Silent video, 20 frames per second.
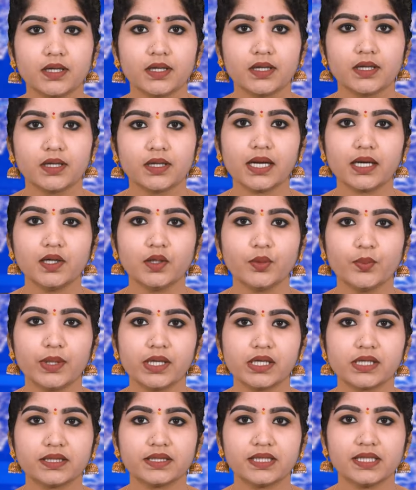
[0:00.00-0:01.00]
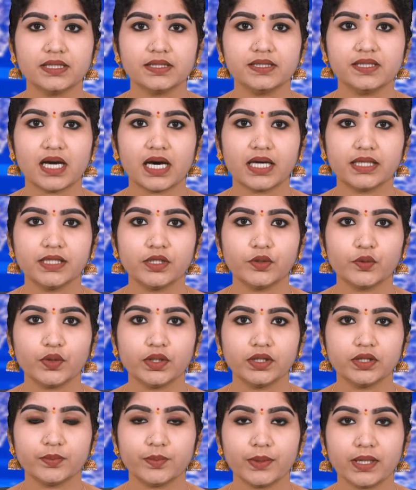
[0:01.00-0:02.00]
பாராளுமன்றத்தில் ஜாதி
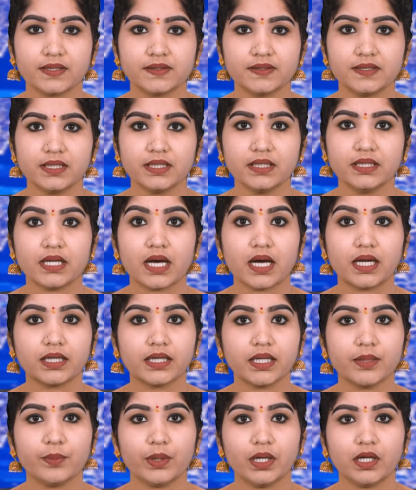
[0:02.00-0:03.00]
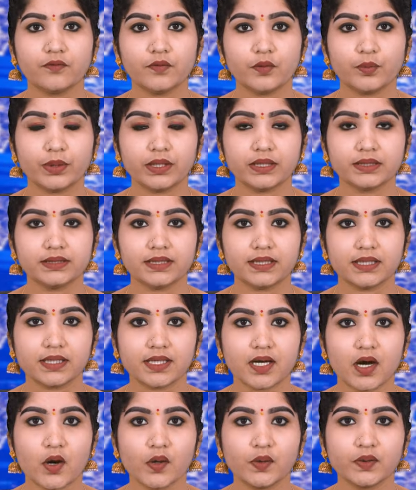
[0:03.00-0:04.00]
குறித்து பேசி நாட்டை பிளவுபடுத்த
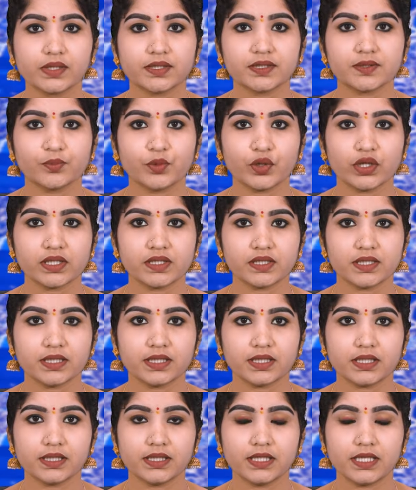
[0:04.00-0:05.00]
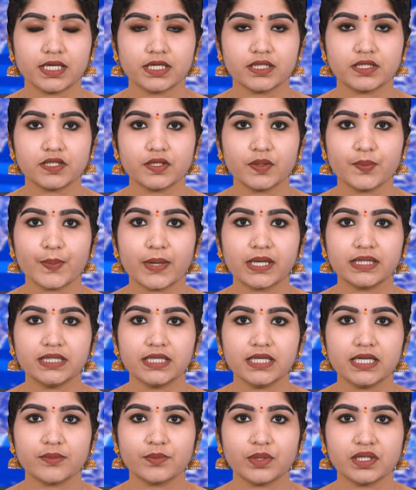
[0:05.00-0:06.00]
காங்கிரஸ் முயற்சிக்கிறது என்று
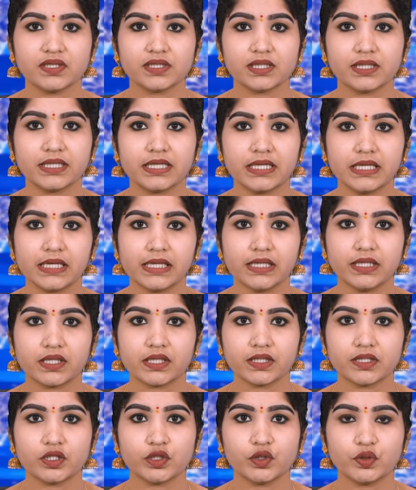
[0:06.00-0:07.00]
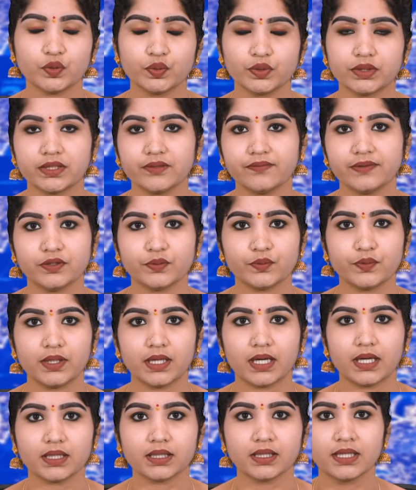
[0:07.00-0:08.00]
மத்திய அமைச்சர் கிரண் ரிஜிஜு தெரிவித்துள்ளார்